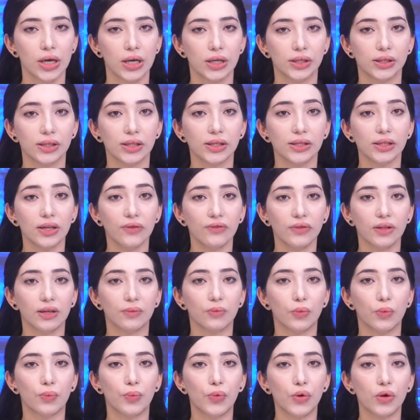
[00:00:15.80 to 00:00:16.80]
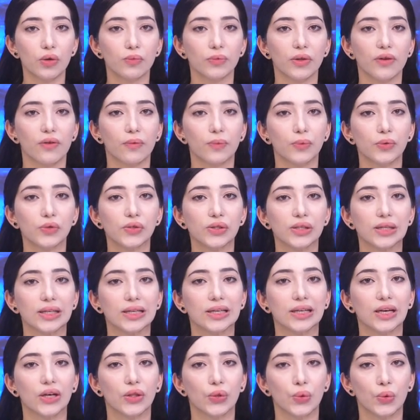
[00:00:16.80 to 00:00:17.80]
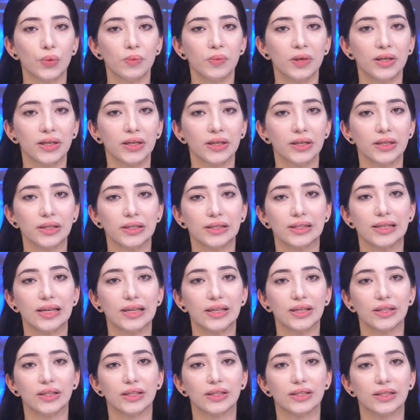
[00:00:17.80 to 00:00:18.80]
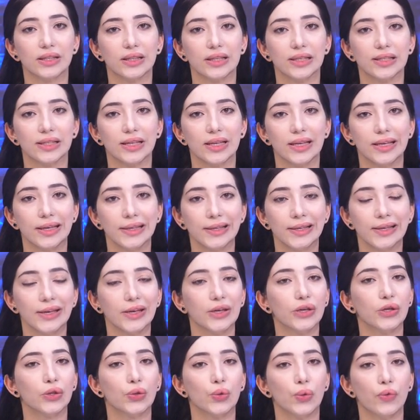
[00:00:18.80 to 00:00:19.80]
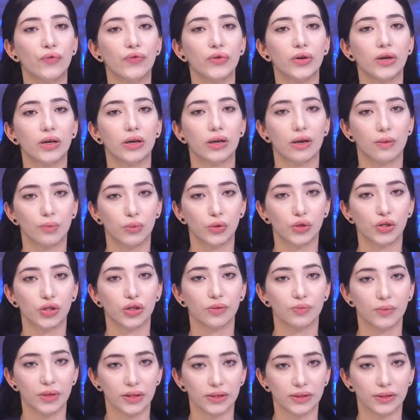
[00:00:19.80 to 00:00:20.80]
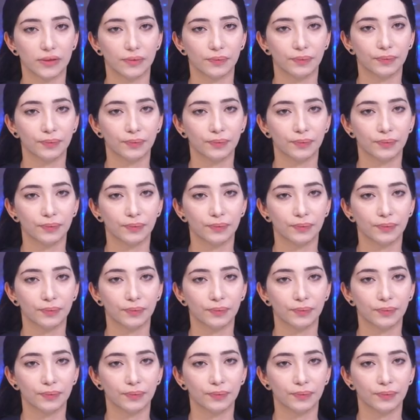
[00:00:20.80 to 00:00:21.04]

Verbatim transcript: с основным упором на вопросы экономики, занятости населения и новых рабочих мест.